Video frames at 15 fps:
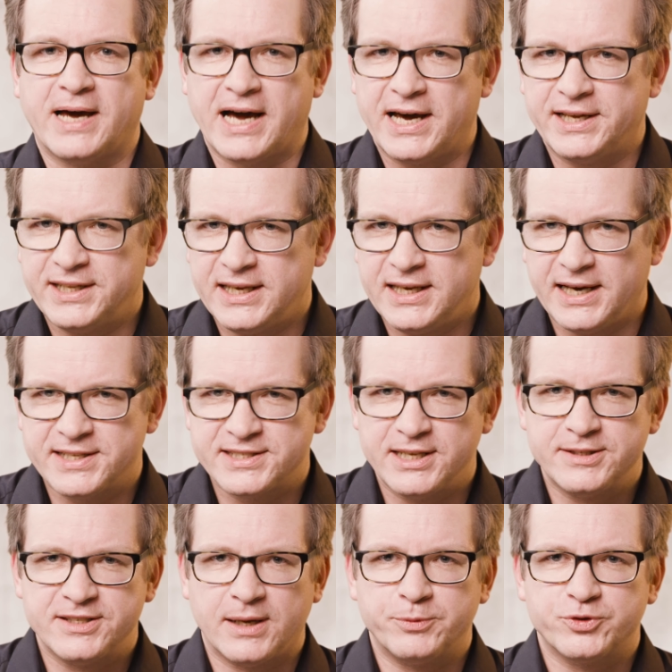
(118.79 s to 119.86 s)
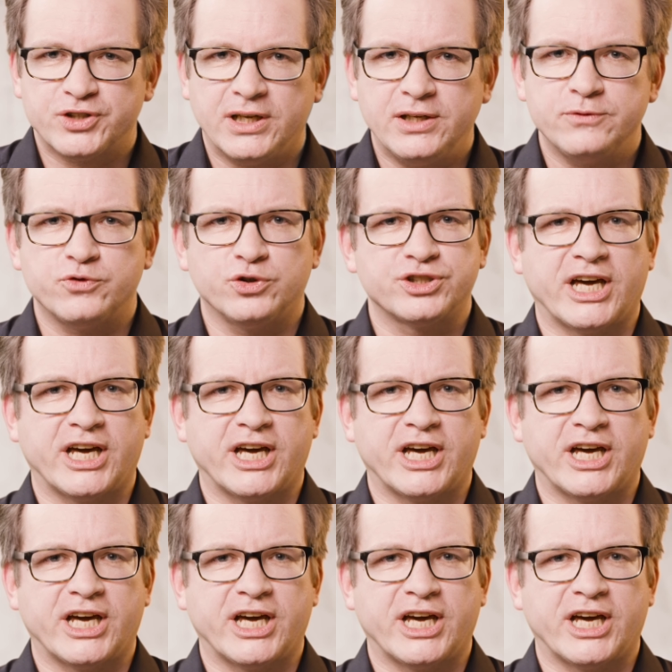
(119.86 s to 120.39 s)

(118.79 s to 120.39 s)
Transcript: HD ein Sitzabstand von